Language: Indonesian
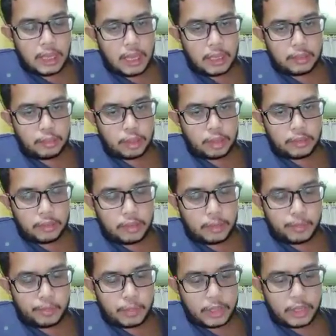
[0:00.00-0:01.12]
atmos
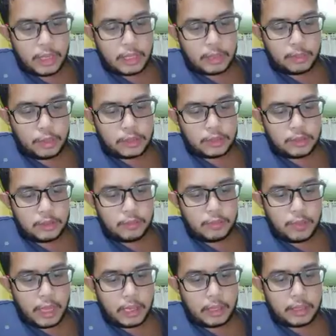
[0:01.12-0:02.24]
ke
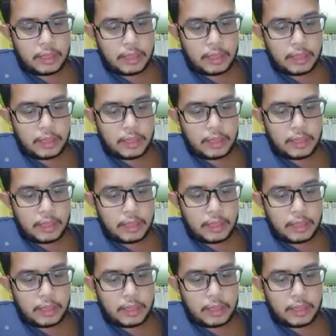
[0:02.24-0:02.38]
atmosfer.